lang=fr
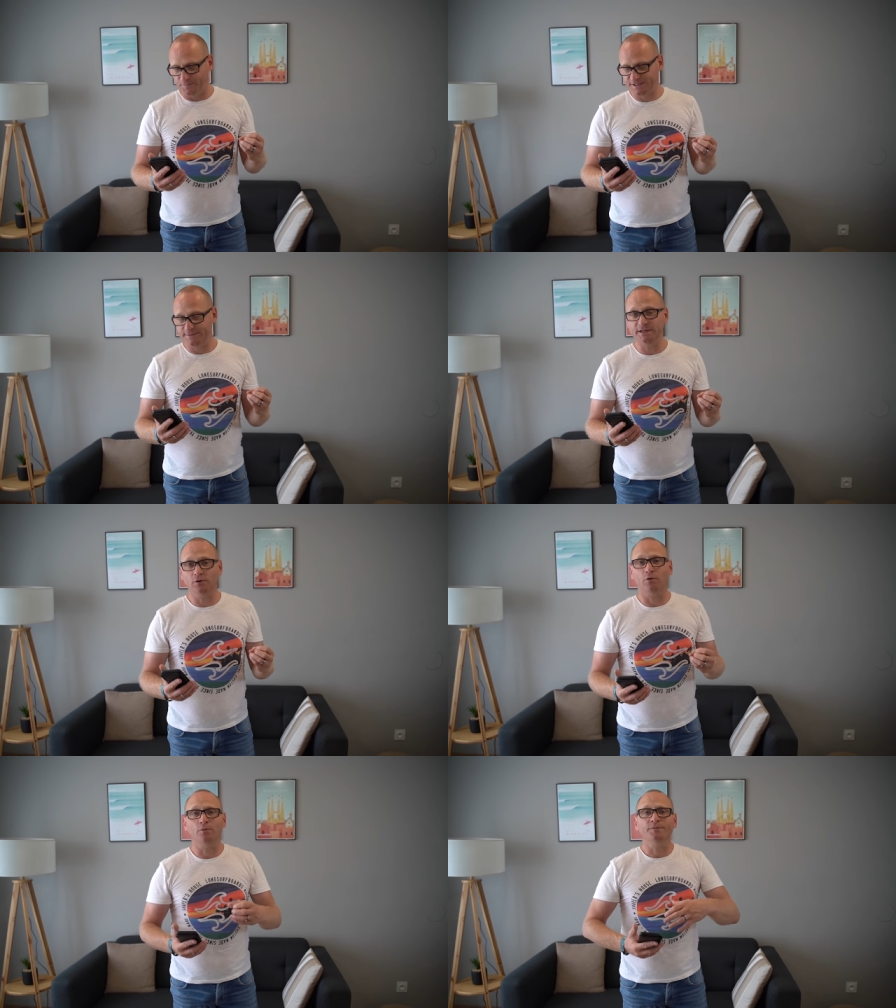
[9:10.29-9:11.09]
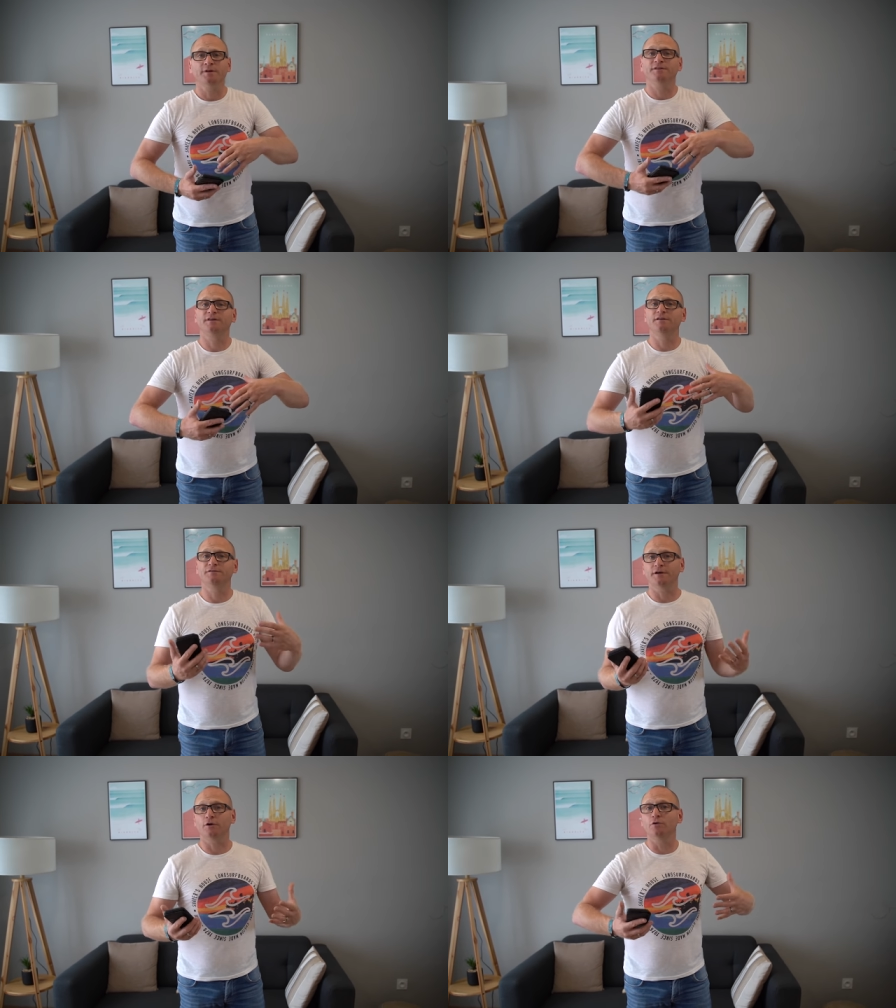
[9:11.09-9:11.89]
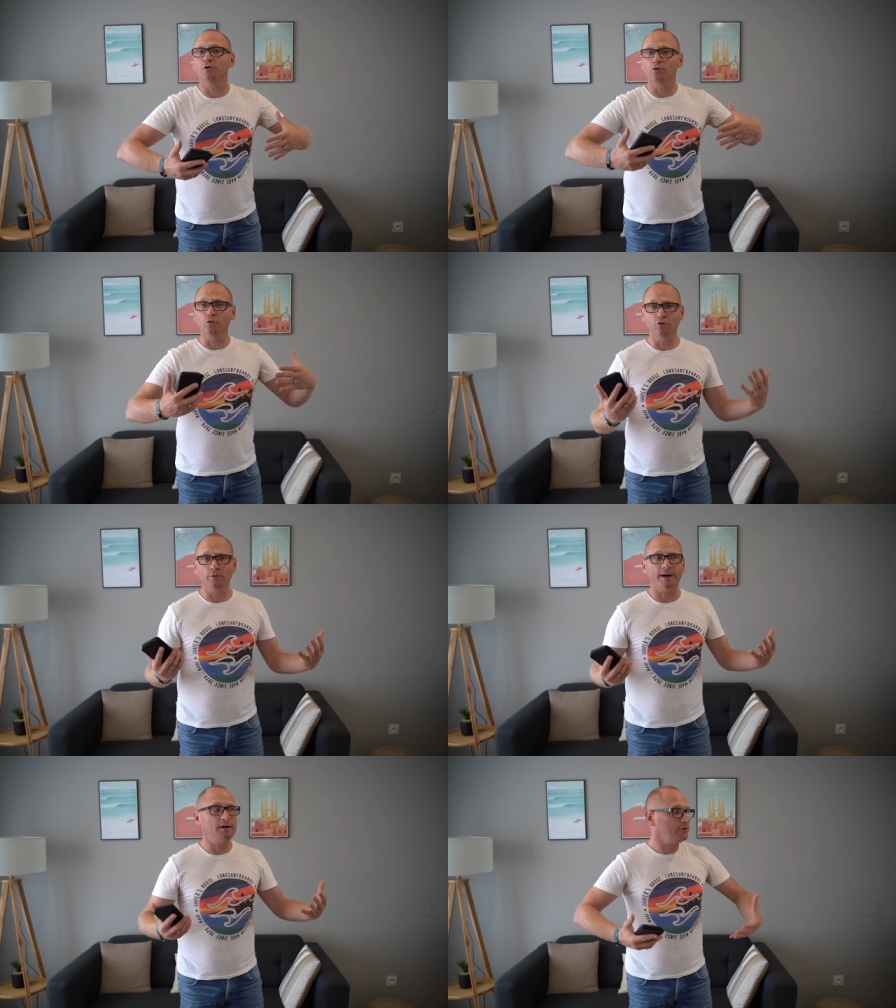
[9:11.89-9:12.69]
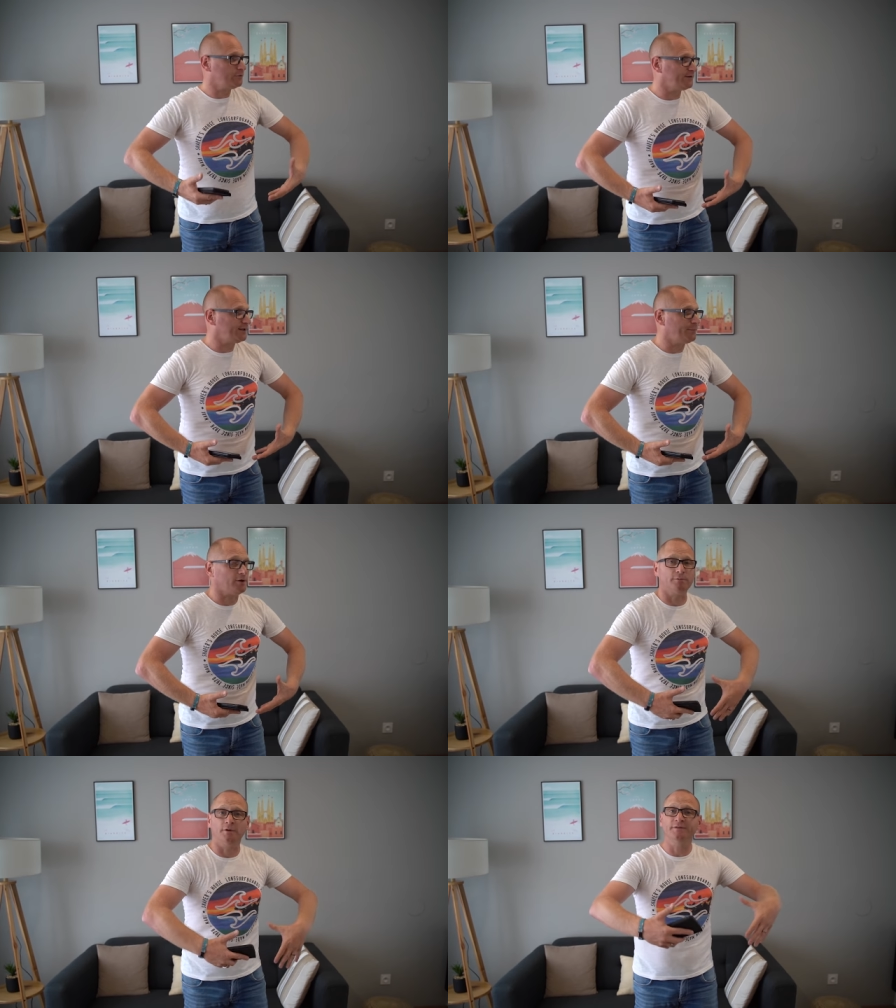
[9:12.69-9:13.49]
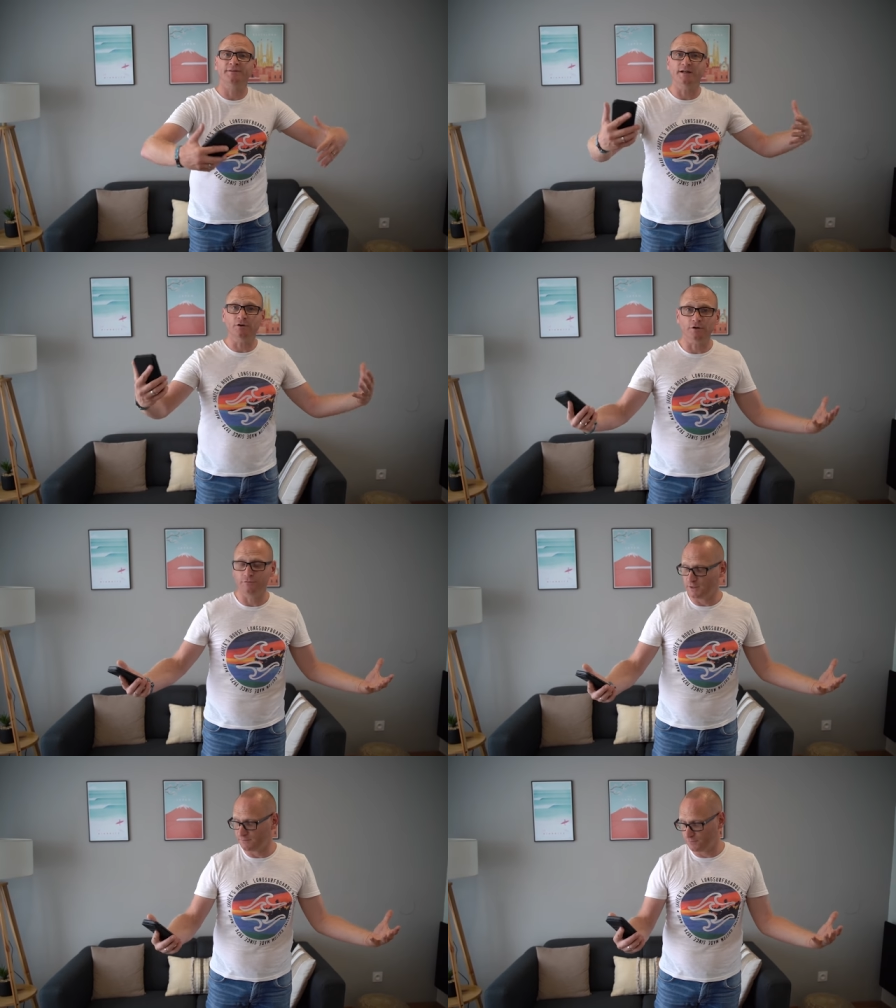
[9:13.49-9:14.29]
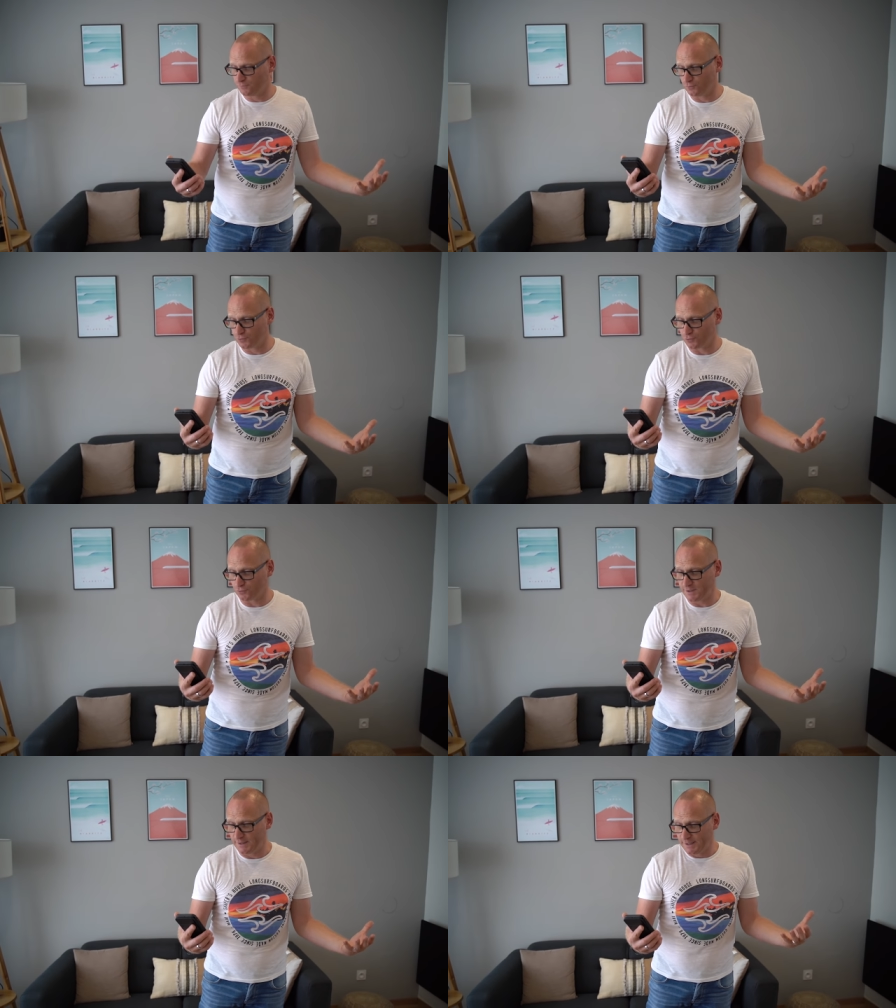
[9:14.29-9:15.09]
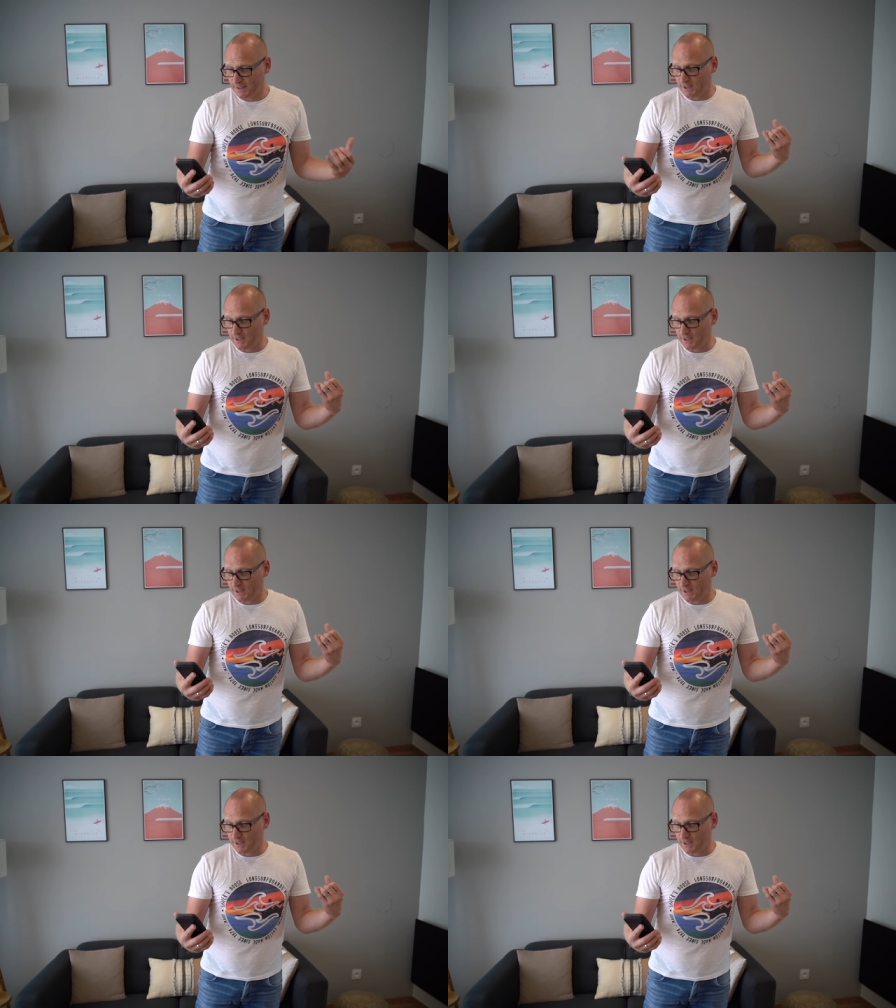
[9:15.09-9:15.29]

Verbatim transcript: 000 euros, ce qui fait que le coût global de cet appartement, tel que vous l'avez vu aujourd'hui,